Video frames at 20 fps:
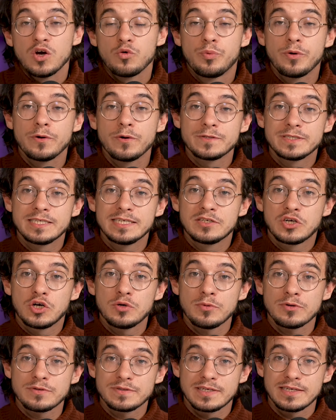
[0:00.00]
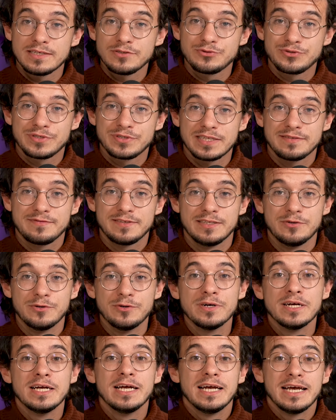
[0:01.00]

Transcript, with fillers: Vous pouvez aussi commenter sous cette vidéo.